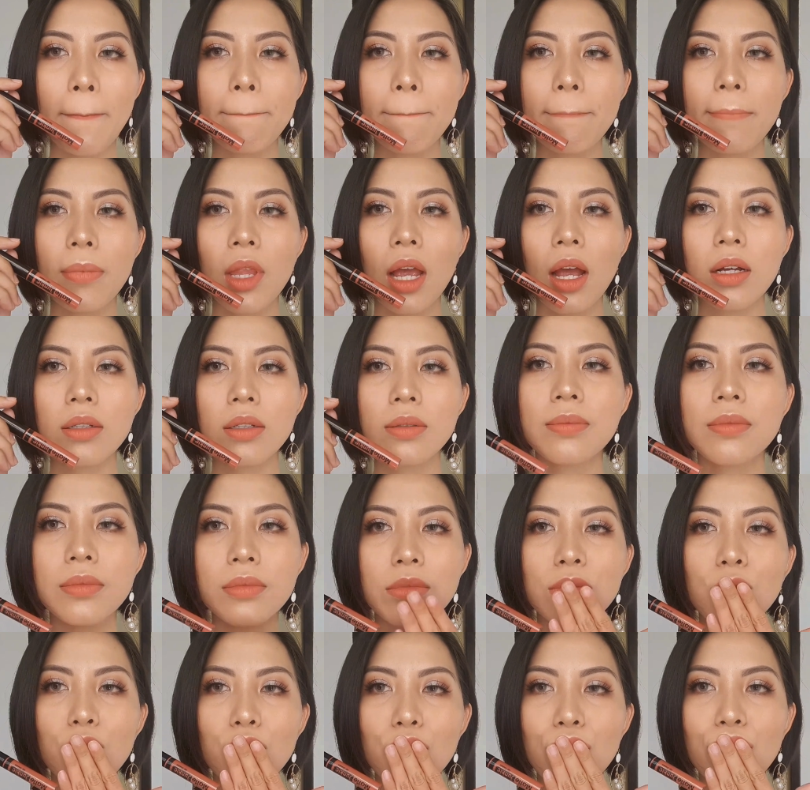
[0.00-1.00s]
Đây là một
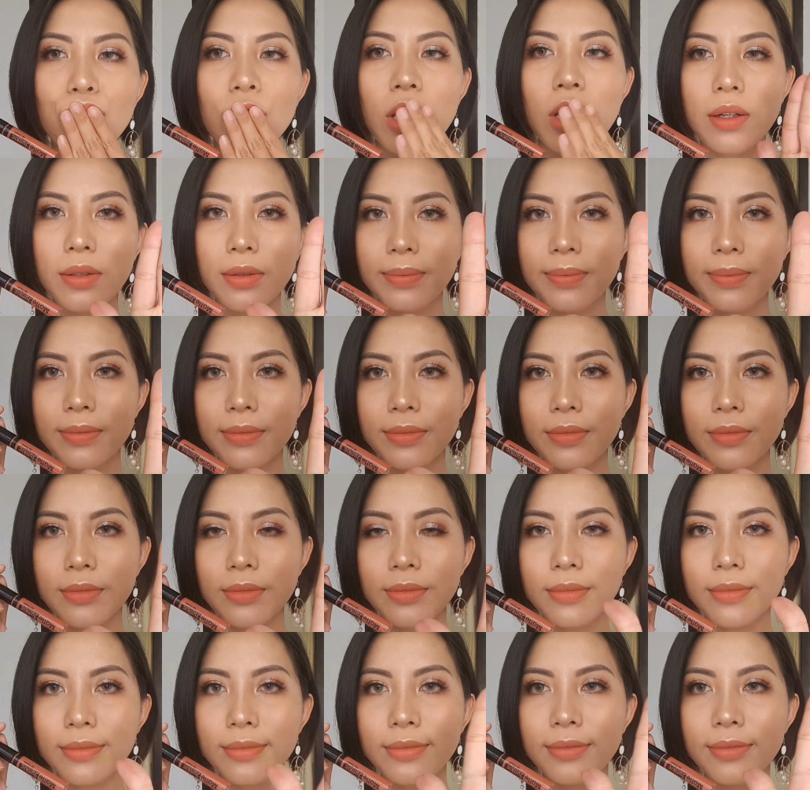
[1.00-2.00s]
màu dễ dùng mà các bạn
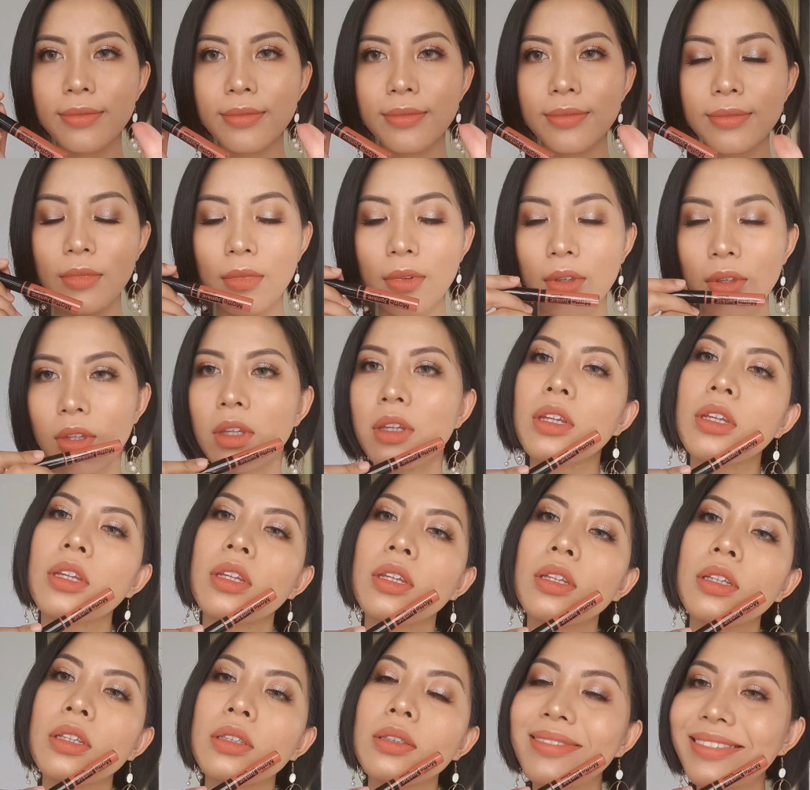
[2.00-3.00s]
có thể sử dụng được
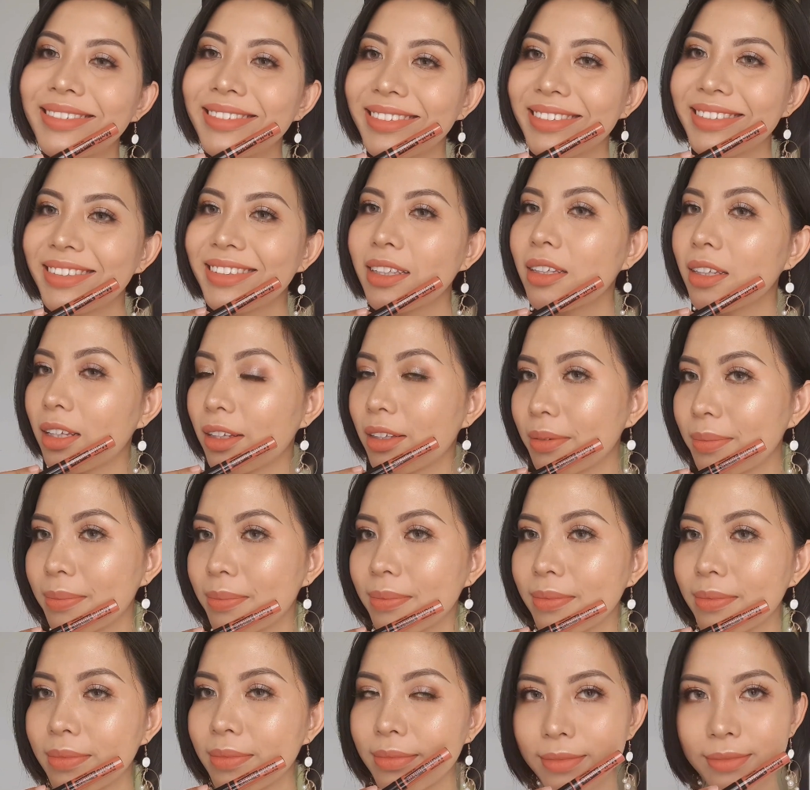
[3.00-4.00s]
cho nhiều tông da khác
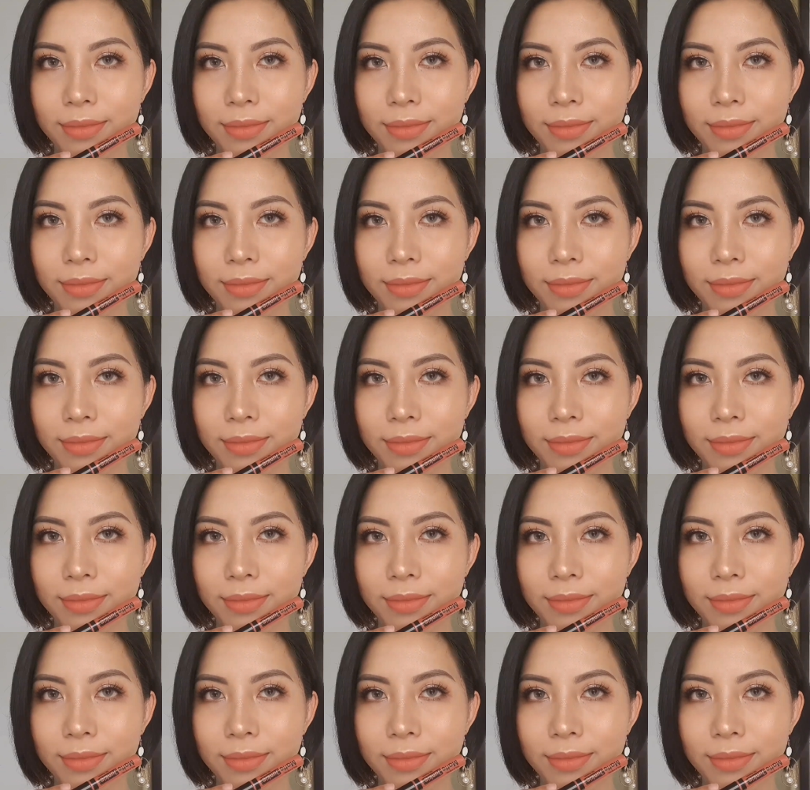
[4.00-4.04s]
nhau.